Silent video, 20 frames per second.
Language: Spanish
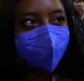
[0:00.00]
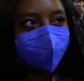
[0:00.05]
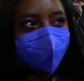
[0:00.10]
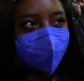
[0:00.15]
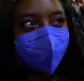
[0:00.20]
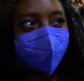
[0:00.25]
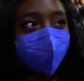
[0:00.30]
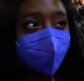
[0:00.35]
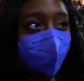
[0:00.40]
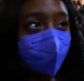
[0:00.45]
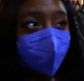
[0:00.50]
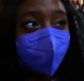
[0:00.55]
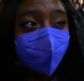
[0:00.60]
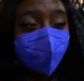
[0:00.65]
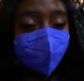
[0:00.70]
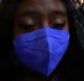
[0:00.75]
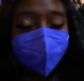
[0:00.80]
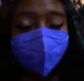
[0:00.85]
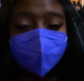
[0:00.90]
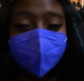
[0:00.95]
que está
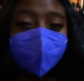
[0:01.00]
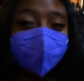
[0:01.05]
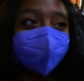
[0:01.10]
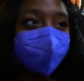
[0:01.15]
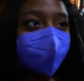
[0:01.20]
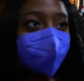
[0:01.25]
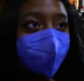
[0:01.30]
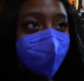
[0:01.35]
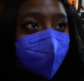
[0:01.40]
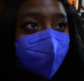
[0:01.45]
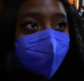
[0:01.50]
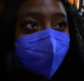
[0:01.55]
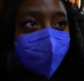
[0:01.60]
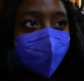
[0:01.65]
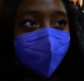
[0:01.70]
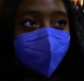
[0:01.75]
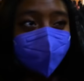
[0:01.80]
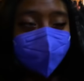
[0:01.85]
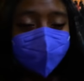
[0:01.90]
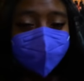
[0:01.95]
pasando una
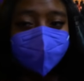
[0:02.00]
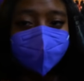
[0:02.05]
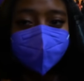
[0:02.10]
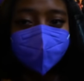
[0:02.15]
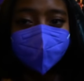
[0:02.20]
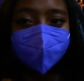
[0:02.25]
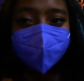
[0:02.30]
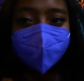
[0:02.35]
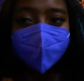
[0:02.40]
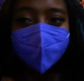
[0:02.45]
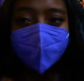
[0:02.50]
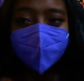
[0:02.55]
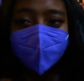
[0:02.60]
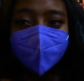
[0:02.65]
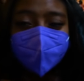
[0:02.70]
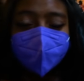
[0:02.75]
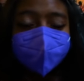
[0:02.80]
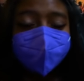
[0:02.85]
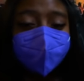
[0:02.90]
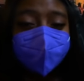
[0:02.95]
desdicha,
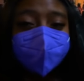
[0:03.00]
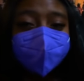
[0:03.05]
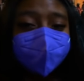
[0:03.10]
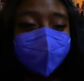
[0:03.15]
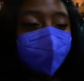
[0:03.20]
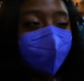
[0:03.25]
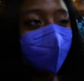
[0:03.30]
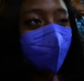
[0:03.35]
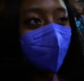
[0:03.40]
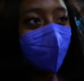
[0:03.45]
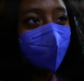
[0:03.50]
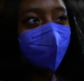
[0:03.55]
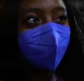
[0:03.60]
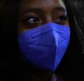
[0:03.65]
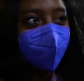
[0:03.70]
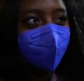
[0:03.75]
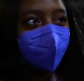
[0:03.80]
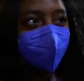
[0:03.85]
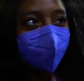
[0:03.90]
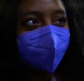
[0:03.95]
está pasando
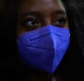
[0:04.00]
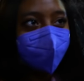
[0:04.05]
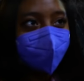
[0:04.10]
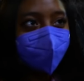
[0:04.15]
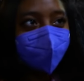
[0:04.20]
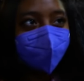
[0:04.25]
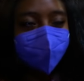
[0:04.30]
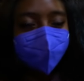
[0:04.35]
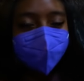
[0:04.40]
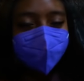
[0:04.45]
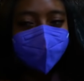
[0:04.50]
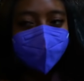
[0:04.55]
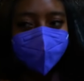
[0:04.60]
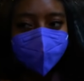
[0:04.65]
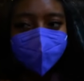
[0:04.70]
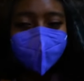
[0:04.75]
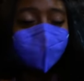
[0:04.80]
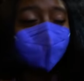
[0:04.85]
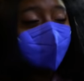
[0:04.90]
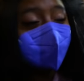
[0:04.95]
hambre.
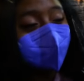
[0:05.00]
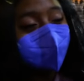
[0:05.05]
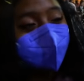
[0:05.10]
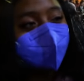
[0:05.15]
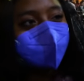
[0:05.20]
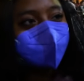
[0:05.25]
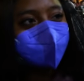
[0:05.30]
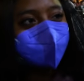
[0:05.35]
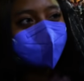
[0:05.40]
Por ellos.